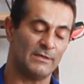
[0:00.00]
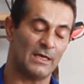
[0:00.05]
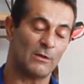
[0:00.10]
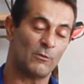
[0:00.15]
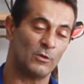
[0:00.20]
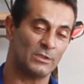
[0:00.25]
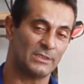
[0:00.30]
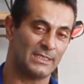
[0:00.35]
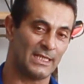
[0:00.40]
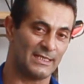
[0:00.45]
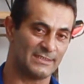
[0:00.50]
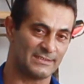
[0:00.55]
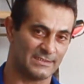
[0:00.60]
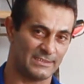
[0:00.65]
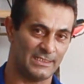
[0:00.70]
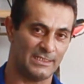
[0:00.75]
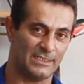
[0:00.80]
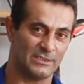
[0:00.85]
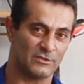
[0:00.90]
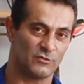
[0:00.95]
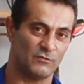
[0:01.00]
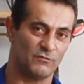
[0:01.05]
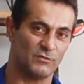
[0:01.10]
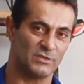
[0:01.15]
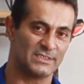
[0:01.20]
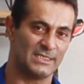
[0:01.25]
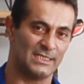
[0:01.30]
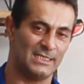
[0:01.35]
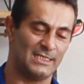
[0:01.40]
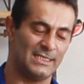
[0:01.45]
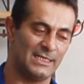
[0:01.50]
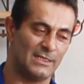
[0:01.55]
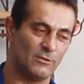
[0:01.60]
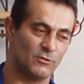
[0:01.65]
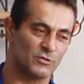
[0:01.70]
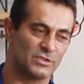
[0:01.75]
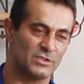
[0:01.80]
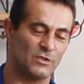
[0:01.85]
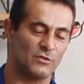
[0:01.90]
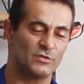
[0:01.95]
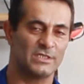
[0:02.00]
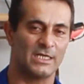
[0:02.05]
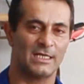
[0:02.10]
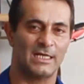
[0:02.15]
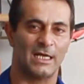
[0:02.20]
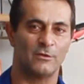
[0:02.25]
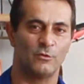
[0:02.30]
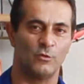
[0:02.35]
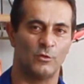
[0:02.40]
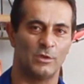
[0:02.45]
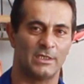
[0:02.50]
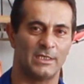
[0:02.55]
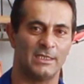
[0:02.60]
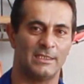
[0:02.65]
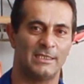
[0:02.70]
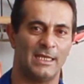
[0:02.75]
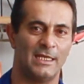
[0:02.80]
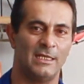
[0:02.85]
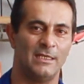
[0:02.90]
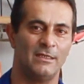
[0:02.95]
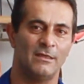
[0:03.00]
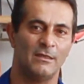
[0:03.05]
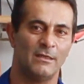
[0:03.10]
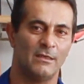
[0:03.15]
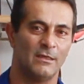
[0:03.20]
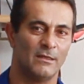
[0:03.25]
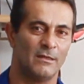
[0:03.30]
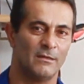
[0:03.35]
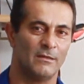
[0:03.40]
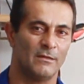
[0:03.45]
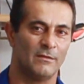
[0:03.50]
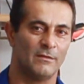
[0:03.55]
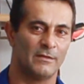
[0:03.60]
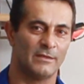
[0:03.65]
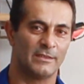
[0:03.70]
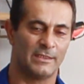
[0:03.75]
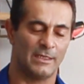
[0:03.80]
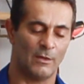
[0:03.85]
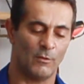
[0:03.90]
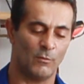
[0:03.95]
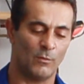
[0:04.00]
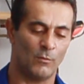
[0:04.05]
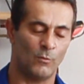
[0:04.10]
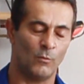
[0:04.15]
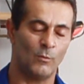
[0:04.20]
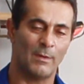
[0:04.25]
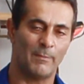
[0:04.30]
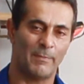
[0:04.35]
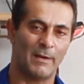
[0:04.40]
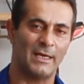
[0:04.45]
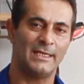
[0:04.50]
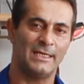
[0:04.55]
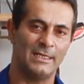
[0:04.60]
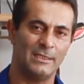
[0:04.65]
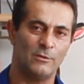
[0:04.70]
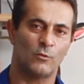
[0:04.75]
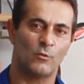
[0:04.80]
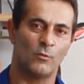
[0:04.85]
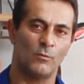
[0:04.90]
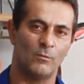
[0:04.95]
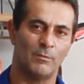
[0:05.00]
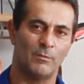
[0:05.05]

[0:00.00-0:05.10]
acontece isso e você liga o seu secador que tem que é um, um aparelho com